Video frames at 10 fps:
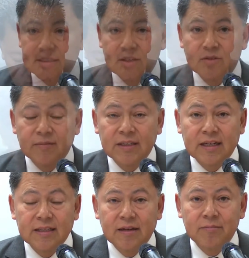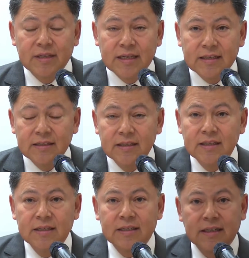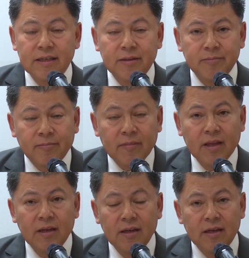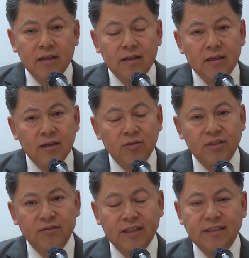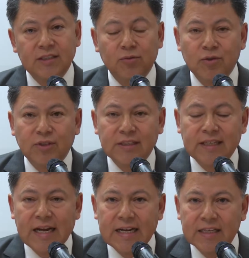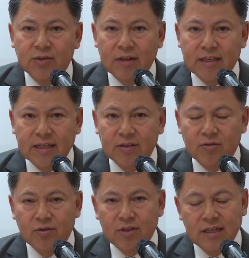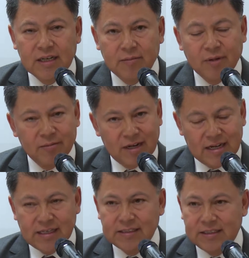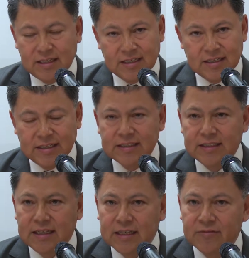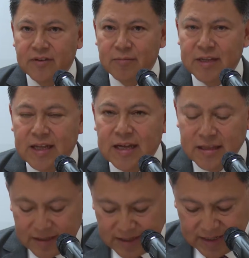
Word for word: quiero comentar también que mm, en los diferentes estudios que se han hecho alrededor de la prevalencia de esta enfermedad,